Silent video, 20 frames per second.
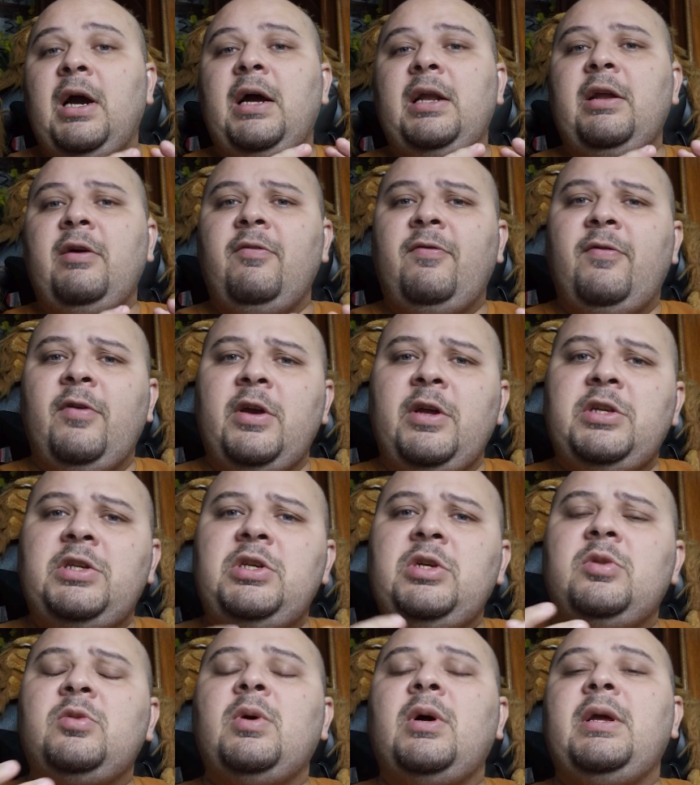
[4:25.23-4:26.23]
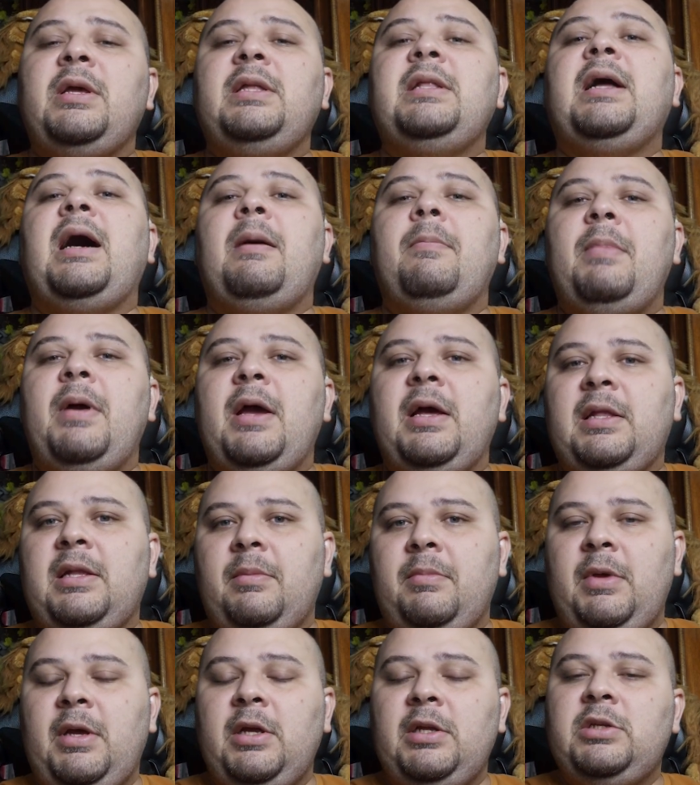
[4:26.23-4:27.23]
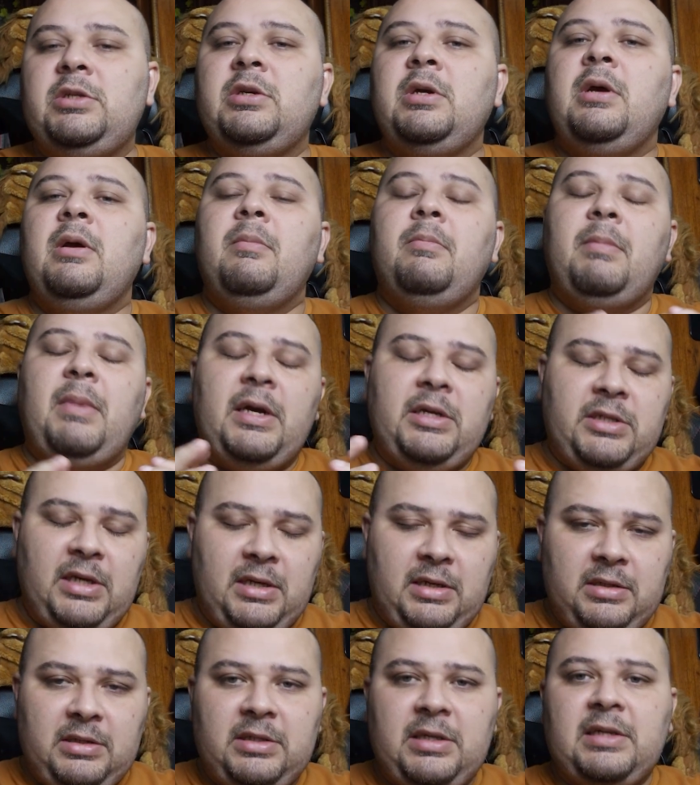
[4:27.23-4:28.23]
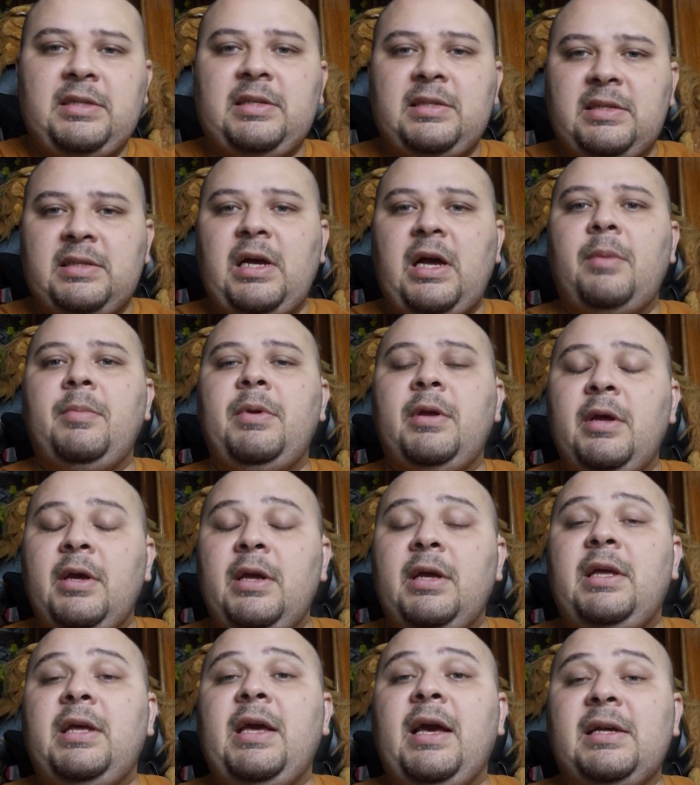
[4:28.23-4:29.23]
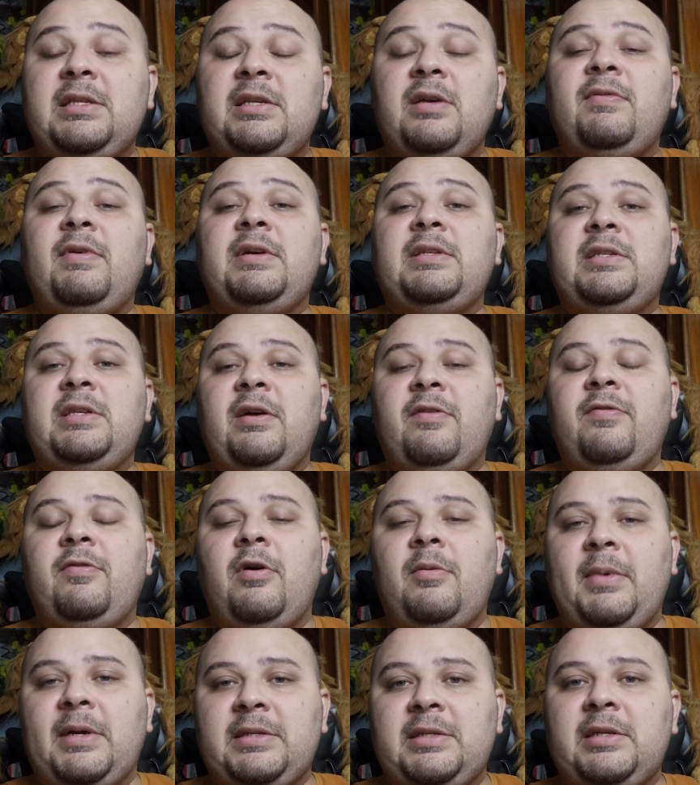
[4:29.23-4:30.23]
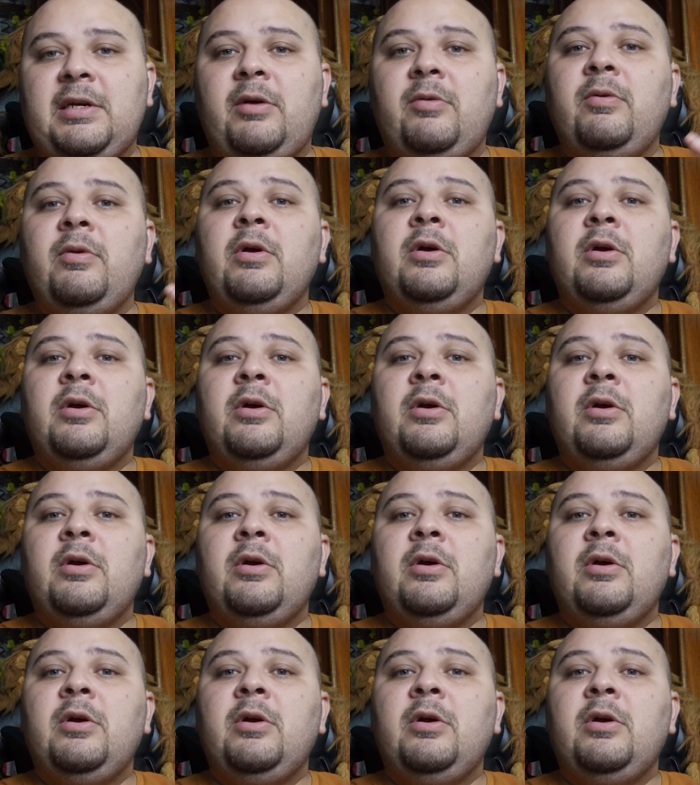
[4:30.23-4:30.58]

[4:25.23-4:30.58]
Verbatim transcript: Não foi dito ainda abertamente mas já, já se sabe que essa vai ser a formação.